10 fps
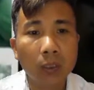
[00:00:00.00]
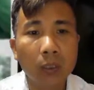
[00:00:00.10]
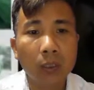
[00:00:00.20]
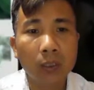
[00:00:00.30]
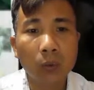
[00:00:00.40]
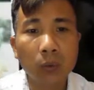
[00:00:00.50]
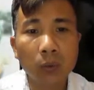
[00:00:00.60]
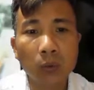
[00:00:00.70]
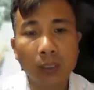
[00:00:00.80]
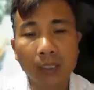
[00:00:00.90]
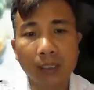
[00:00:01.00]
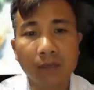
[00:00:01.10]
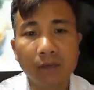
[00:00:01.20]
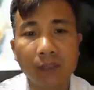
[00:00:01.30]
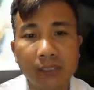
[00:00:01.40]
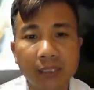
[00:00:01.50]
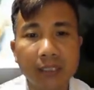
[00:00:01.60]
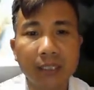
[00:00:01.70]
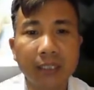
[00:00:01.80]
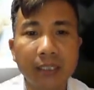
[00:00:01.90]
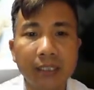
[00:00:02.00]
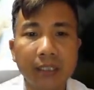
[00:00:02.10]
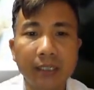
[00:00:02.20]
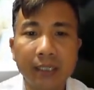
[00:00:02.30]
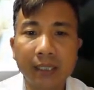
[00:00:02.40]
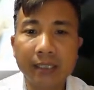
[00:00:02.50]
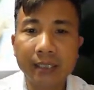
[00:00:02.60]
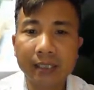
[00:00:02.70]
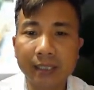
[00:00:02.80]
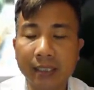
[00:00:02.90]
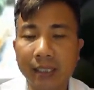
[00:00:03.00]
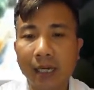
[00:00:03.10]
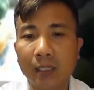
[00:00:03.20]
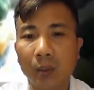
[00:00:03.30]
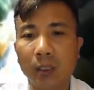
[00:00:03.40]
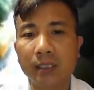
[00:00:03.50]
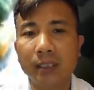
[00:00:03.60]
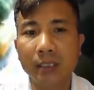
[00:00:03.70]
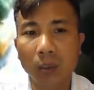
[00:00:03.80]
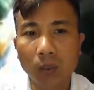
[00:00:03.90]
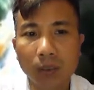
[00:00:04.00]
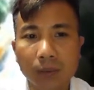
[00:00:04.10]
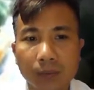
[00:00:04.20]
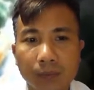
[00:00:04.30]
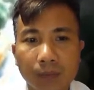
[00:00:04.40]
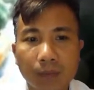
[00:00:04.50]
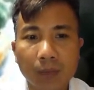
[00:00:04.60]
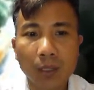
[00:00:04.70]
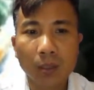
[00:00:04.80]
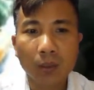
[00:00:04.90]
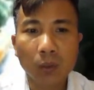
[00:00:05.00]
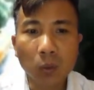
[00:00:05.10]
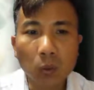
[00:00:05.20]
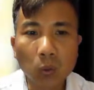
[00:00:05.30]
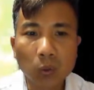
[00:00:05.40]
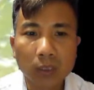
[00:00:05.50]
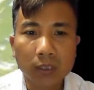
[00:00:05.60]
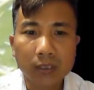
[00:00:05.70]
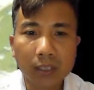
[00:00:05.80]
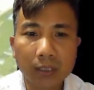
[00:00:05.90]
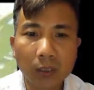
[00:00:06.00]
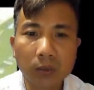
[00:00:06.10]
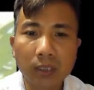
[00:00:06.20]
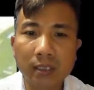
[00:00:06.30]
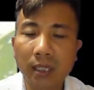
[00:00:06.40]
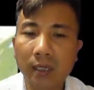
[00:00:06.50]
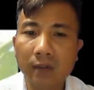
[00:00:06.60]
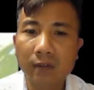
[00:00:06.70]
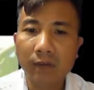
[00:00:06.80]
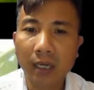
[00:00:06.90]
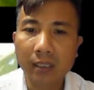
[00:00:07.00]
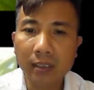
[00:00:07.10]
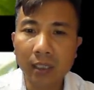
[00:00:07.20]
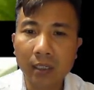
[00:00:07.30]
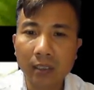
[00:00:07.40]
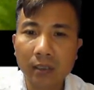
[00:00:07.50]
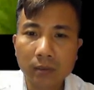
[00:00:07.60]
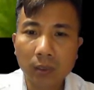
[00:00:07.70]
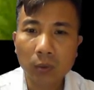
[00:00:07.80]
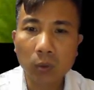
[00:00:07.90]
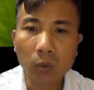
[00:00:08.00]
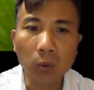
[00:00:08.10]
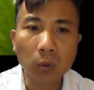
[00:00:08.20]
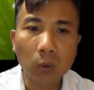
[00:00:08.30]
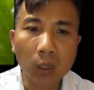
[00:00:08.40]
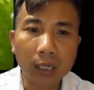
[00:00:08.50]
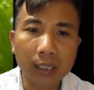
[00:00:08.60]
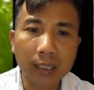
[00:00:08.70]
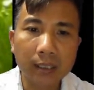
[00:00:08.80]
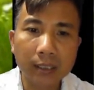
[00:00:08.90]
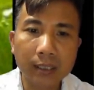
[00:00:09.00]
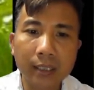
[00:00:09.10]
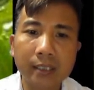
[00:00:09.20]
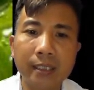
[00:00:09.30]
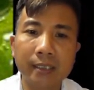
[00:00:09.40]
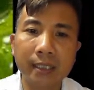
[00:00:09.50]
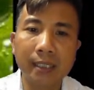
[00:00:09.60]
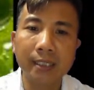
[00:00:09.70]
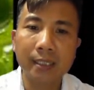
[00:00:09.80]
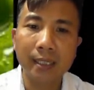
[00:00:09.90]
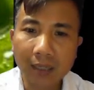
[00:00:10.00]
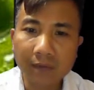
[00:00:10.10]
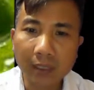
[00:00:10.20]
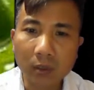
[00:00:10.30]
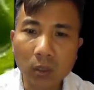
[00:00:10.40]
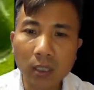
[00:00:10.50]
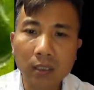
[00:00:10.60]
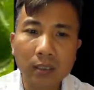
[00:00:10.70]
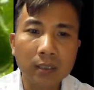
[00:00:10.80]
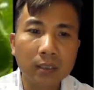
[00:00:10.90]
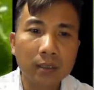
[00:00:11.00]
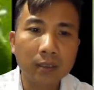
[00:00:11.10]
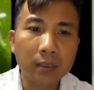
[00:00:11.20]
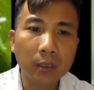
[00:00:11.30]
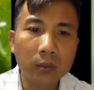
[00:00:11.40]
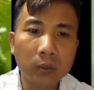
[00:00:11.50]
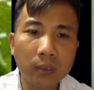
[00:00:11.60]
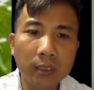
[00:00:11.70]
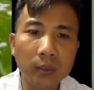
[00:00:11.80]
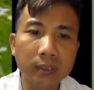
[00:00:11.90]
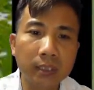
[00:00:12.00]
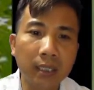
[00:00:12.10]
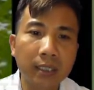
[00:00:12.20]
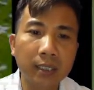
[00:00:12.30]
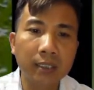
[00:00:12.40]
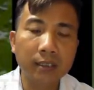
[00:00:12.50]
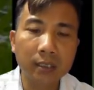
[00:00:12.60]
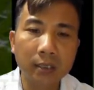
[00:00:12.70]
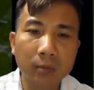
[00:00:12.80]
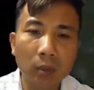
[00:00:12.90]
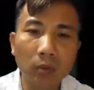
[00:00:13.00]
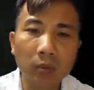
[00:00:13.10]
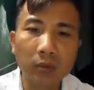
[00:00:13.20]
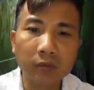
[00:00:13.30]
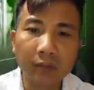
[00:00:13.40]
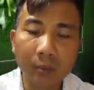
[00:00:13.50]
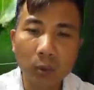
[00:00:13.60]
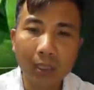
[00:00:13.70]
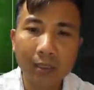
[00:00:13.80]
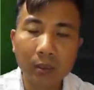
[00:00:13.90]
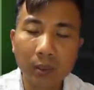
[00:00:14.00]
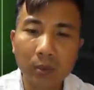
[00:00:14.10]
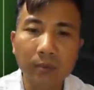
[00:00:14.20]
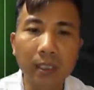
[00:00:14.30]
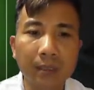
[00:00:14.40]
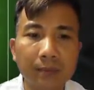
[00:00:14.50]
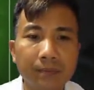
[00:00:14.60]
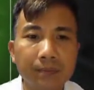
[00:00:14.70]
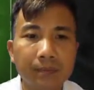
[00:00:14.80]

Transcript: đối không dùng loại này vì rất dễ gây ra sảy thai hoặc là sinh non. Đu đủ rất giàu chất xơ và nhựa, trong đu đủ có khả năng kích thích dạ dày làm việc tốt hơn. Nếu dùng nhiều sẽ gây chướng bụng, viêm loét, nôn mửa.